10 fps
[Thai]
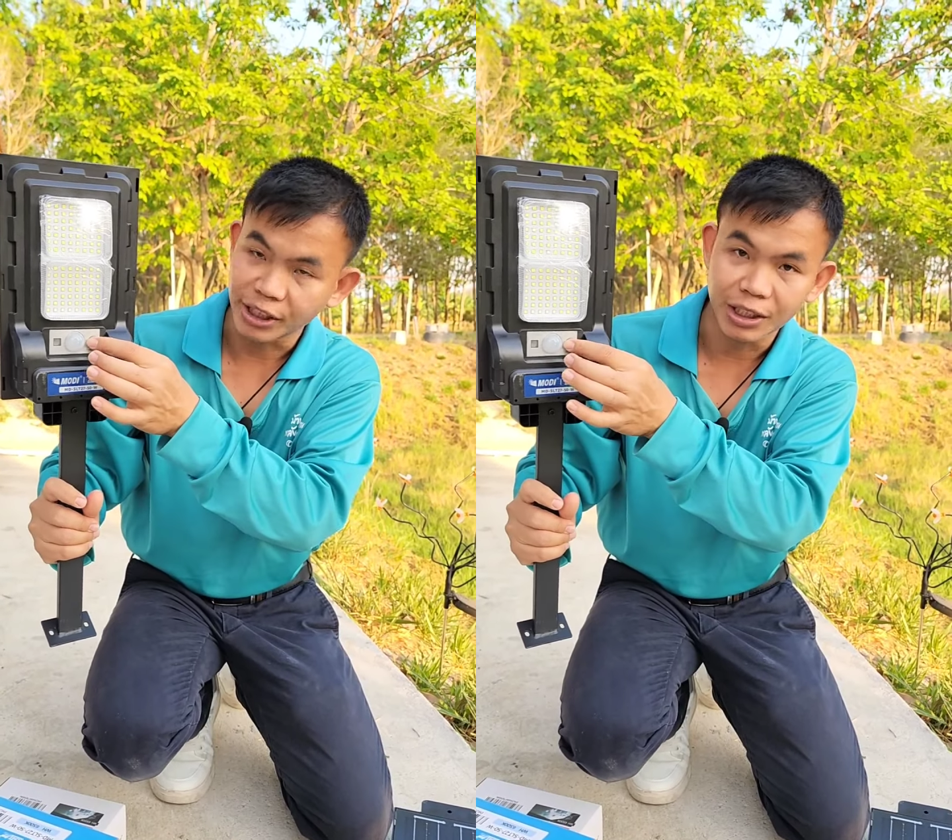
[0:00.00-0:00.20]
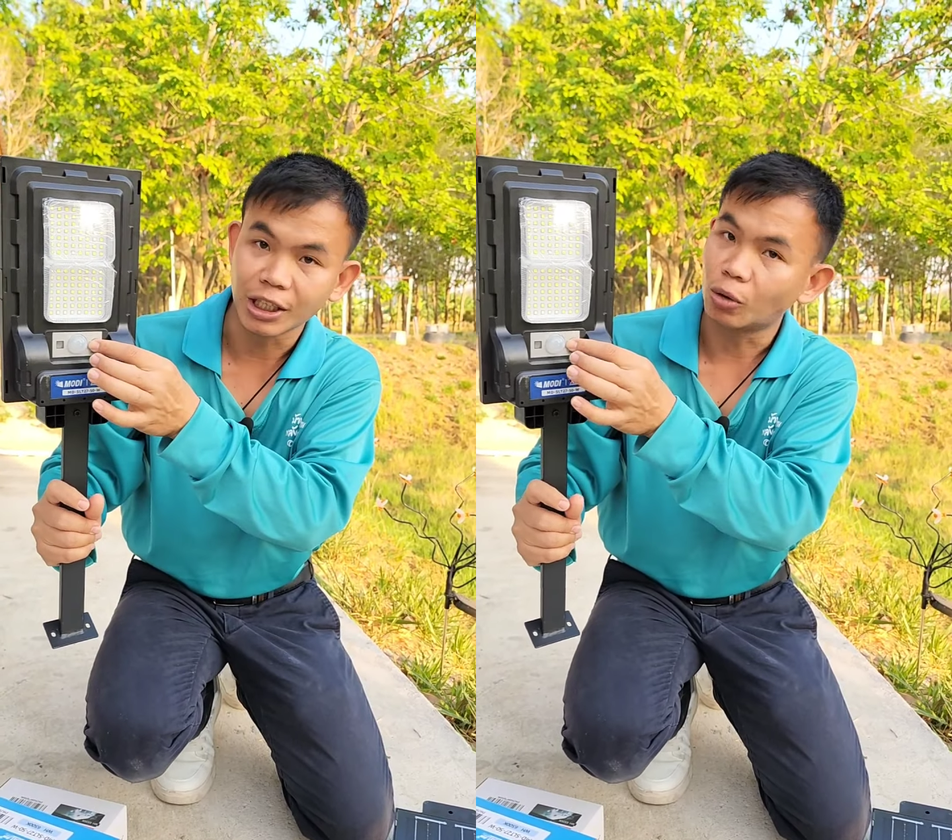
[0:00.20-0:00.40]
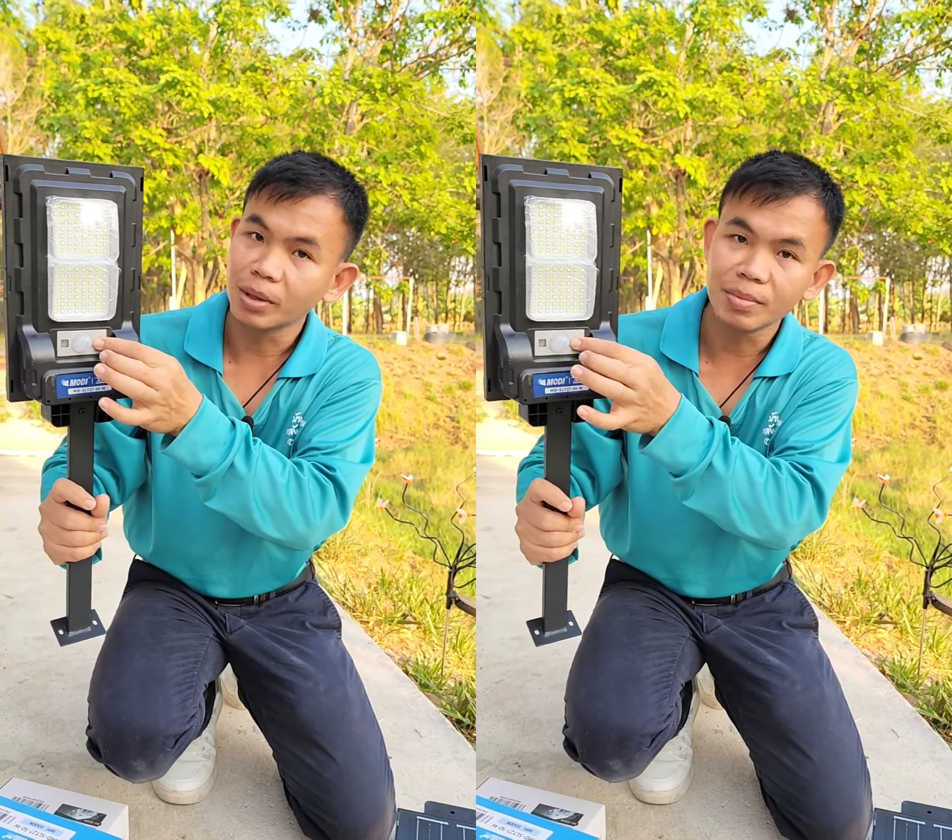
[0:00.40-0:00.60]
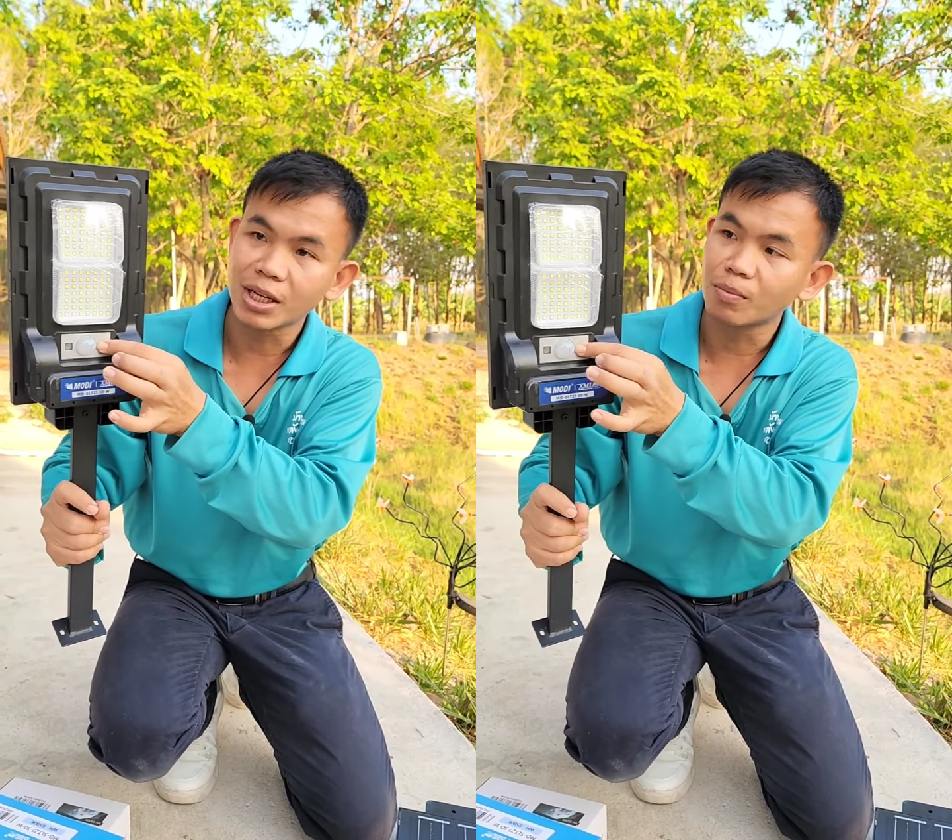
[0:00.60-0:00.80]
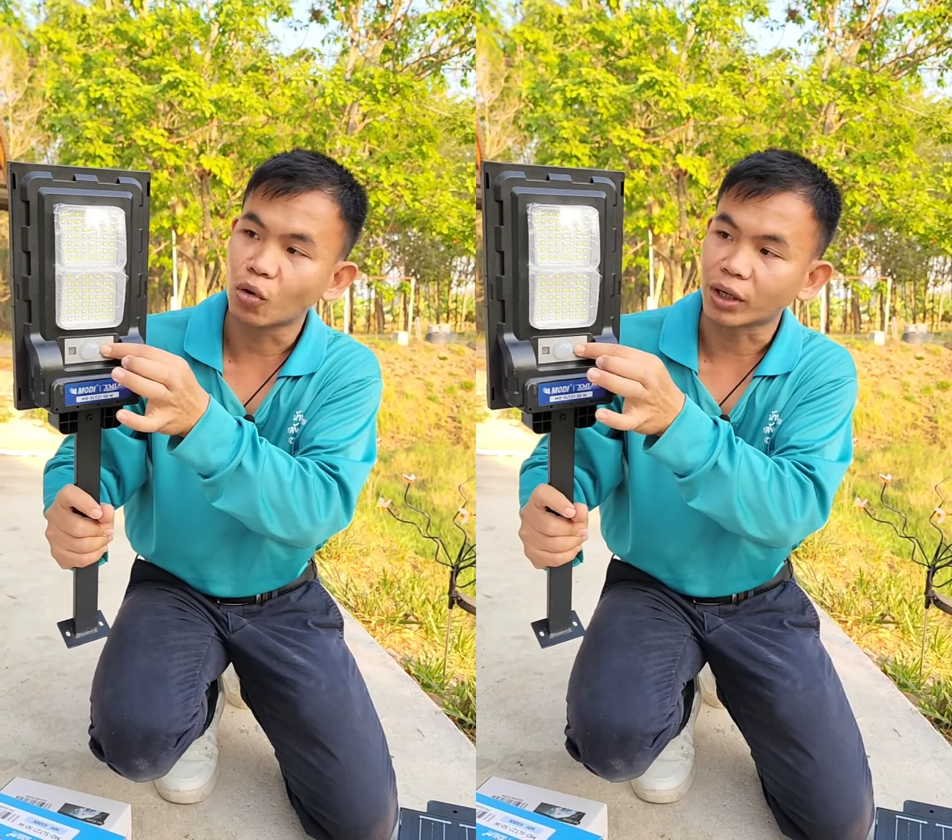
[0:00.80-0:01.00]
สีเขียวไม่มี
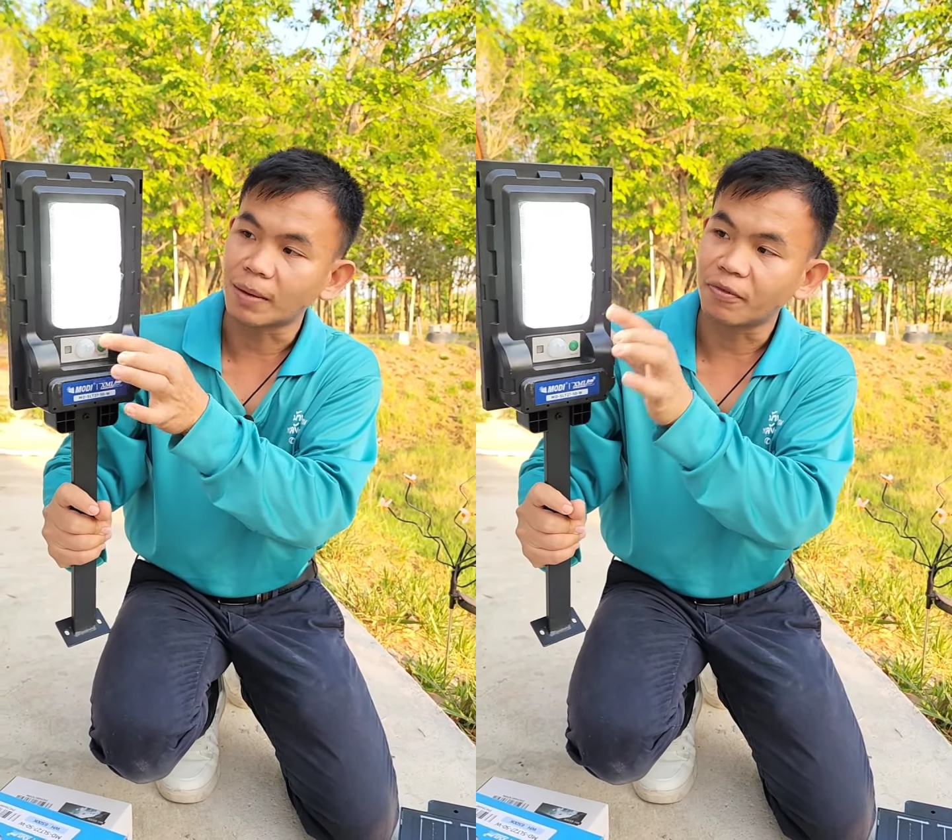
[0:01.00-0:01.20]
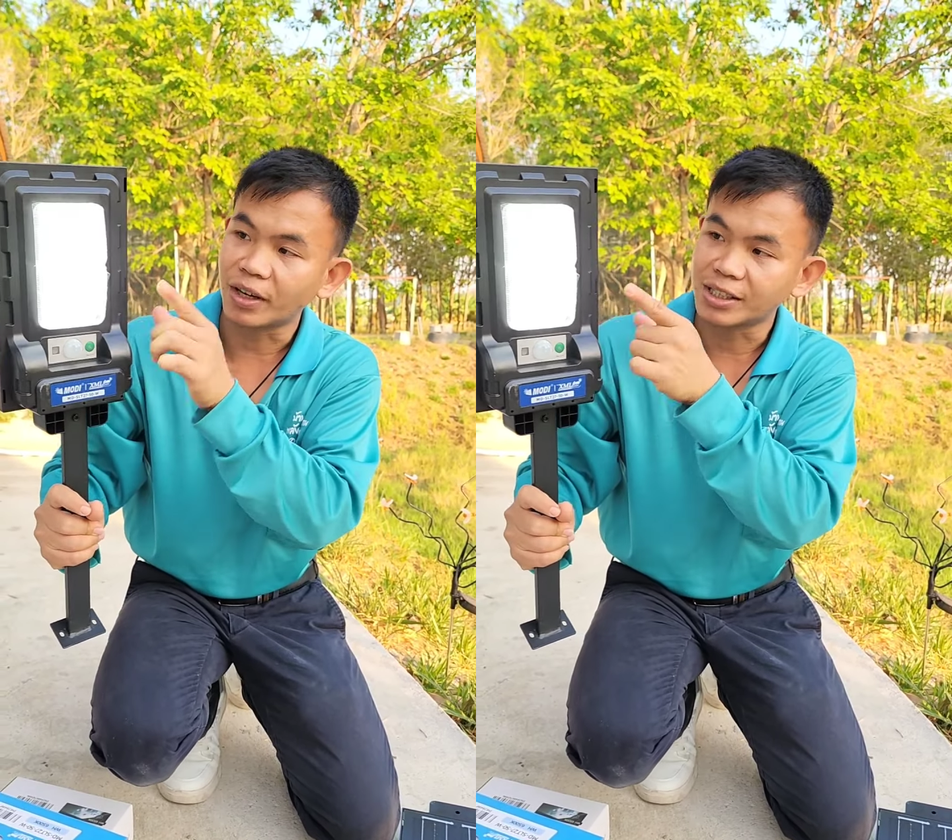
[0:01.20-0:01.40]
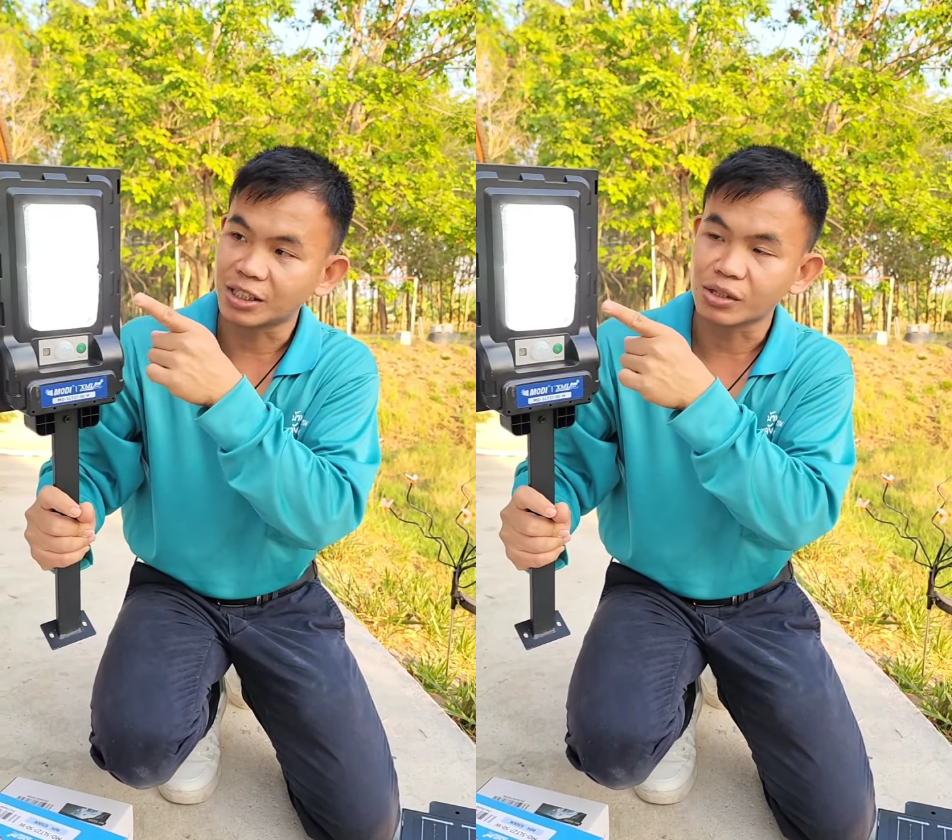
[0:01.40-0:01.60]
รีโมทครับไฟจะ